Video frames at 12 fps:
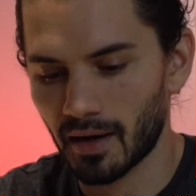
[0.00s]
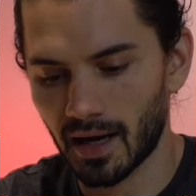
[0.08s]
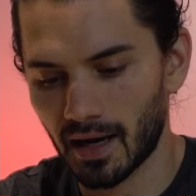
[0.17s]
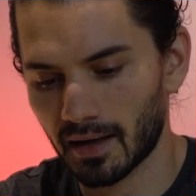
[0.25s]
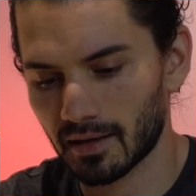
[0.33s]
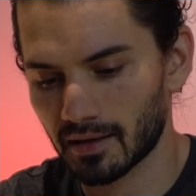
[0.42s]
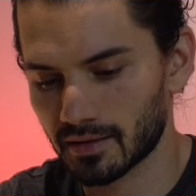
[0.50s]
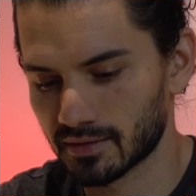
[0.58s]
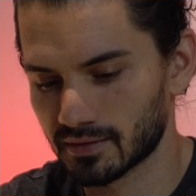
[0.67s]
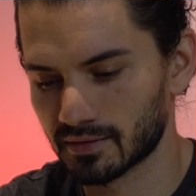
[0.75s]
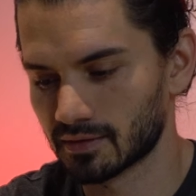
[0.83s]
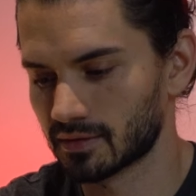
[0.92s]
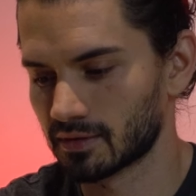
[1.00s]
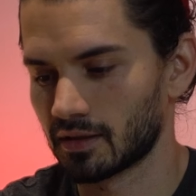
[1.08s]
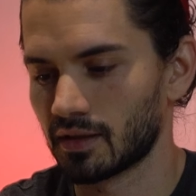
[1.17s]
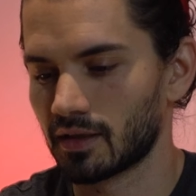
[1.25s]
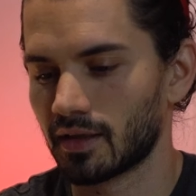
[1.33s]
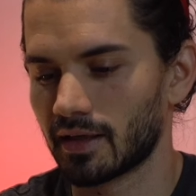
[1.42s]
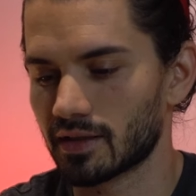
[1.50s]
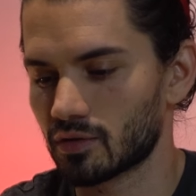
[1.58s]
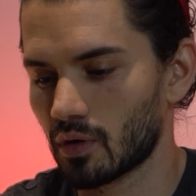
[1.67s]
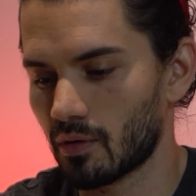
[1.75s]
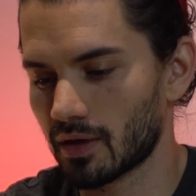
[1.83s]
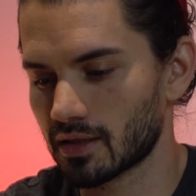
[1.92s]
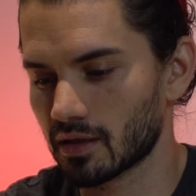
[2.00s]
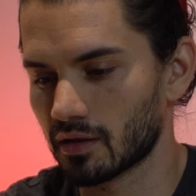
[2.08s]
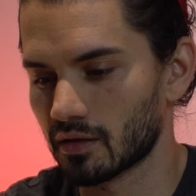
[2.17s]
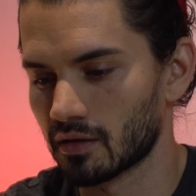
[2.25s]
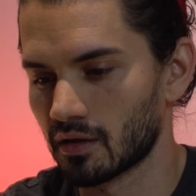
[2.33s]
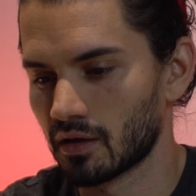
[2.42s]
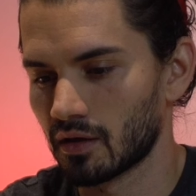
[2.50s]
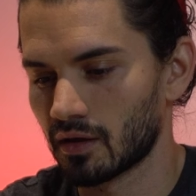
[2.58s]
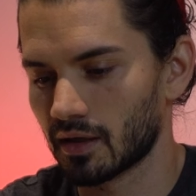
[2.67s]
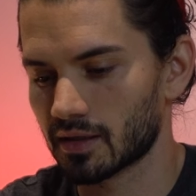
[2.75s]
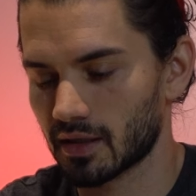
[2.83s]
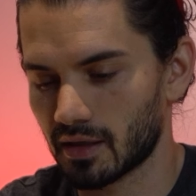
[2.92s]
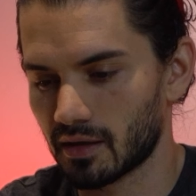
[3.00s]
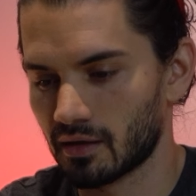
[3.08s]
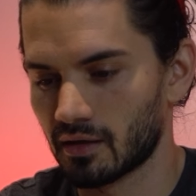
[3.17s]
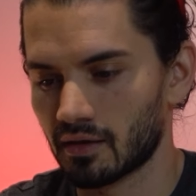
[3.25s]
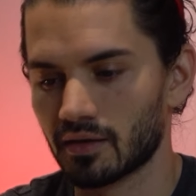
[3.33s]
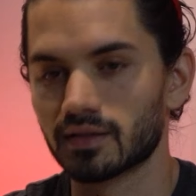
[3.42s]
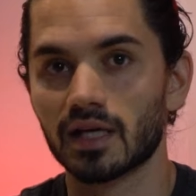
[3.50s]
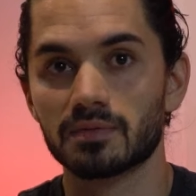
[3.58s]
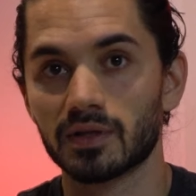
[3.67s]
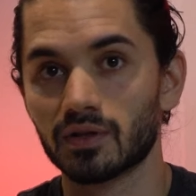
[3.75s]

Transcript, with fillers: Vale. Esto ahora sí. Es que estáis